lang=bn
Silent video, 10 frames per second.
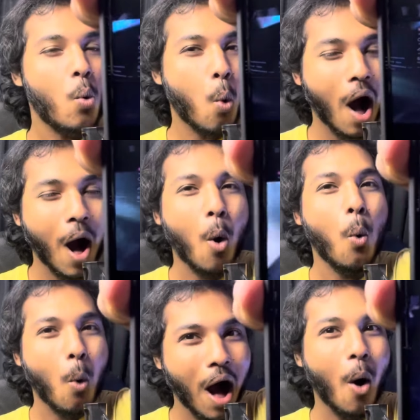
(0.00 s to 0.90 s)
ওয়াও
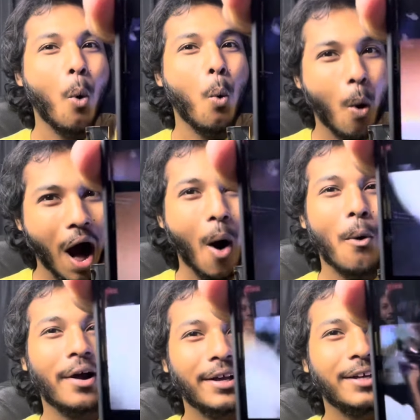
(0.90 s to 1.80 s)
ওয়াও ওয়াও
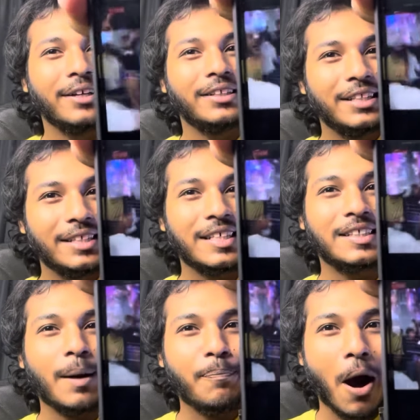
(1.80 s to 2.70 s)
দিস ইজ
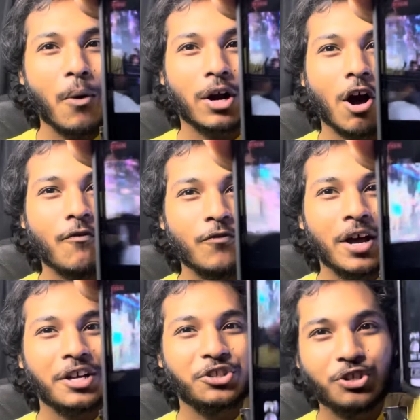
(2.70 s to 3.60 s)
দ্য পাওয়ার অফ
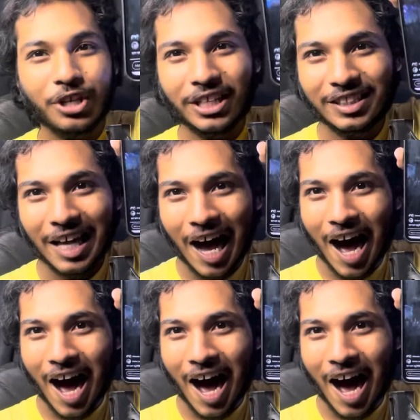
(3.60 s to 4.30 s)
জিদা